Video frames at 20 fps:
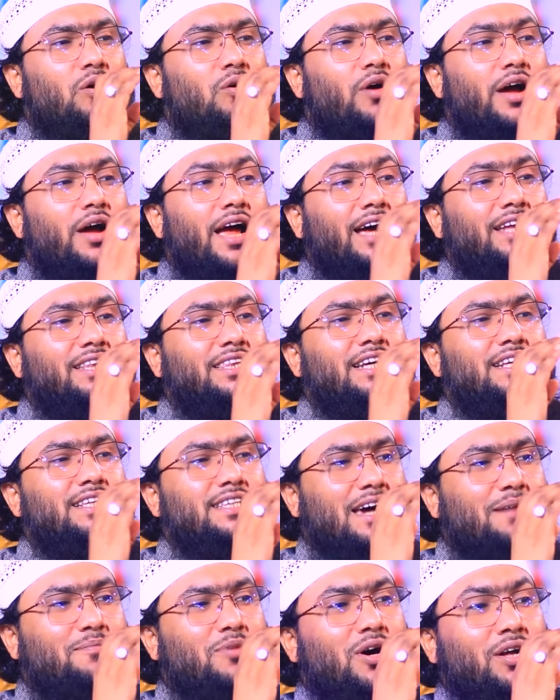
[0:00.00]
কয়েকদিন
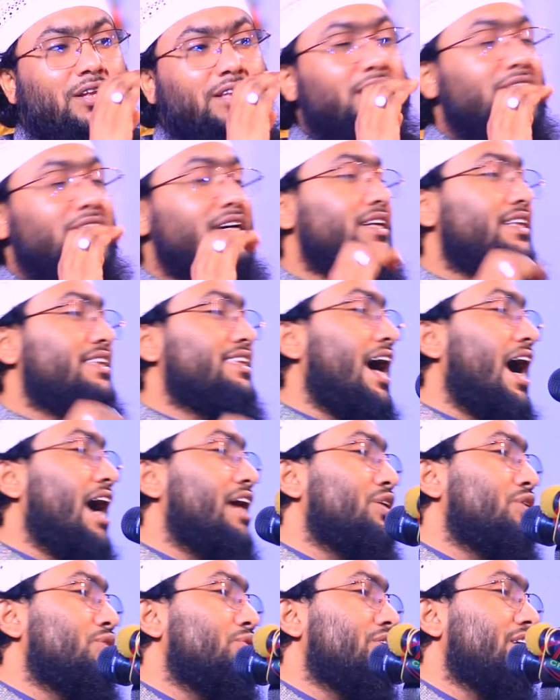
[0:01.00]
যাবৎ
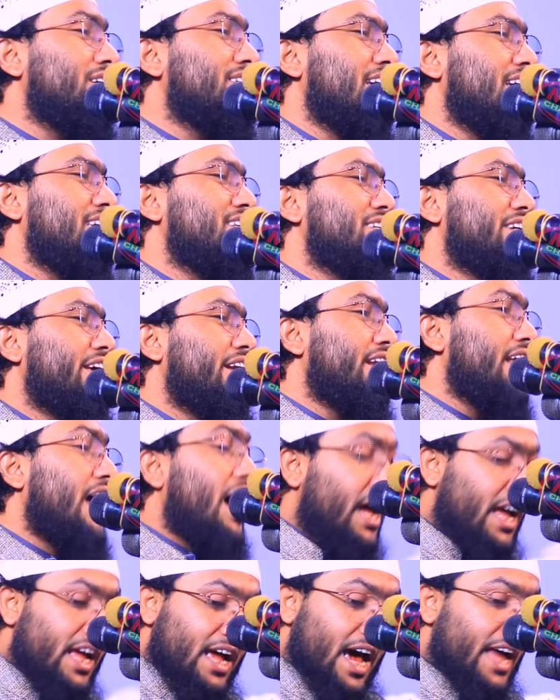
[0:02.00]
তাহাজ্যতে যাচ্ছেন না
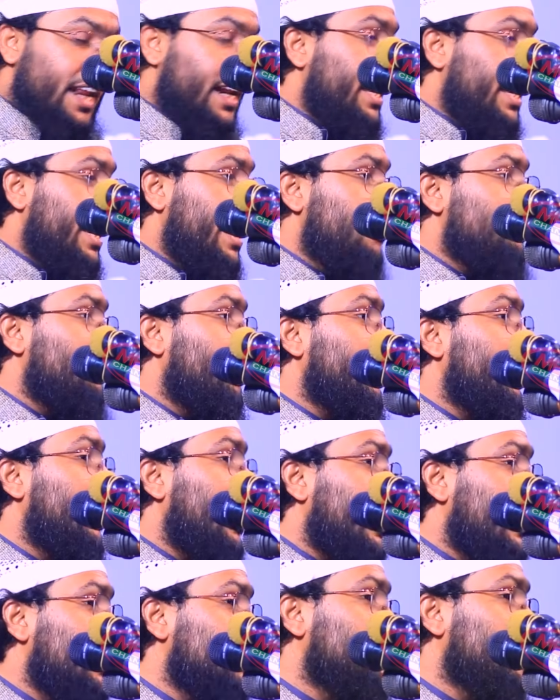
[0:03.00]
আর এই মহিলা
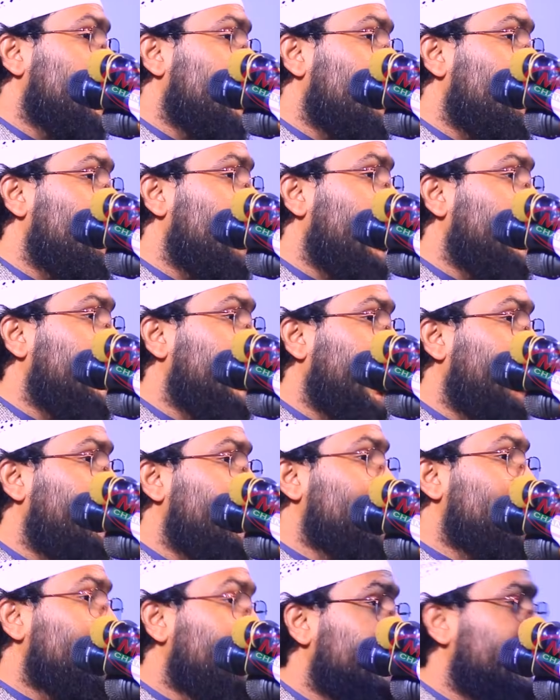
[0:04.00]
রাসুলের কোরআন
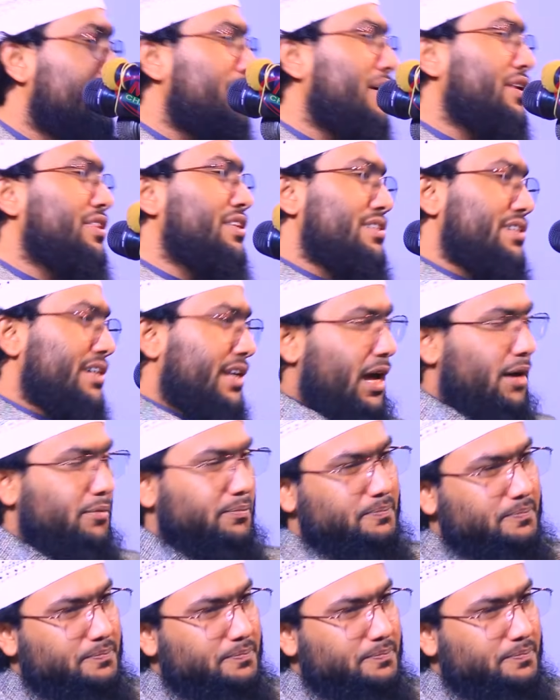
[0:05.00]
তেলাবাদ শুনতে পারতেছে না